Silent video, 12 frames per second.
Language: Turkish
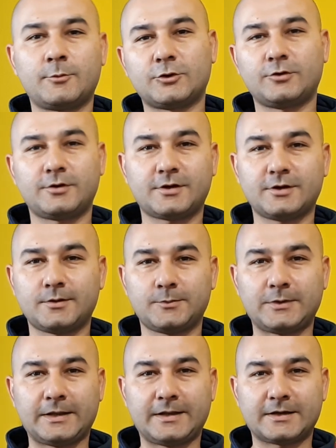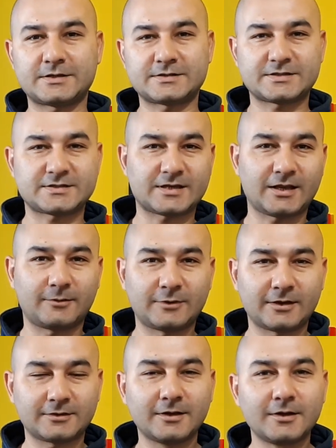Motor Akademi'den herkese
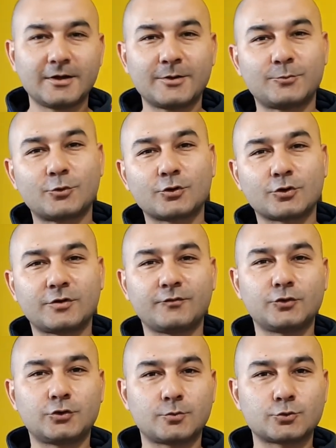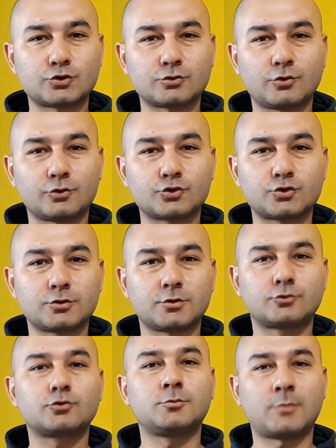selamlar. Bugünkü videomuzun
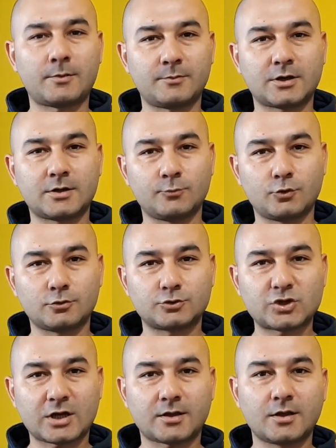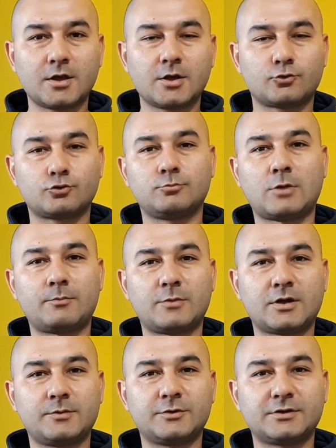konusu rulman bakımı olacak. Rulman
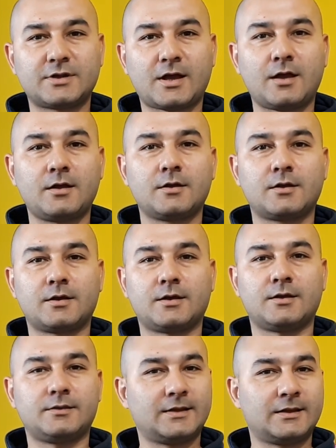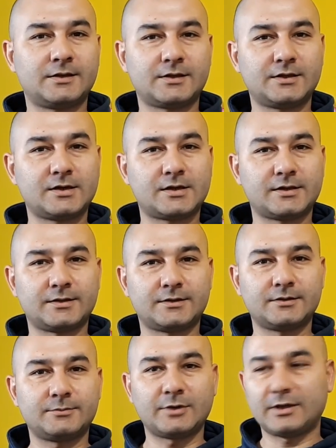bakımında e, nelere dikkat
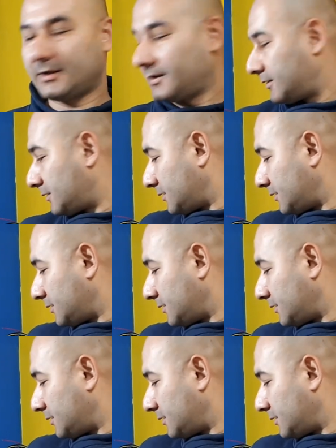edilmeli?